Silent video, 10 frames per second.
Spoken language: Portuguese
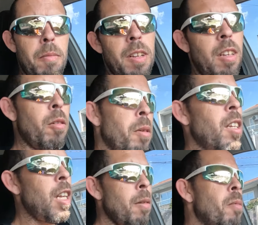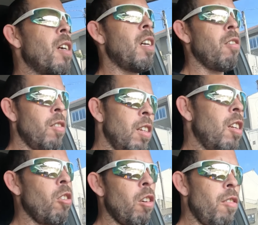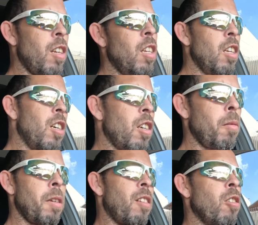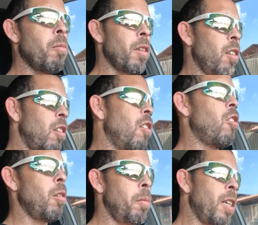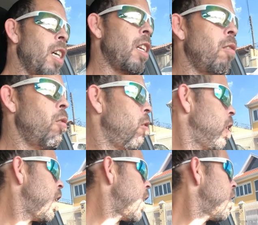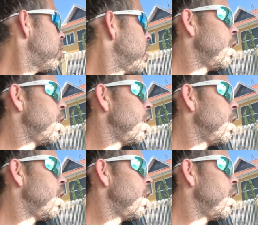Mas eu mandei para 99 ali na reclamação, que o passageiro tinha pagado errado.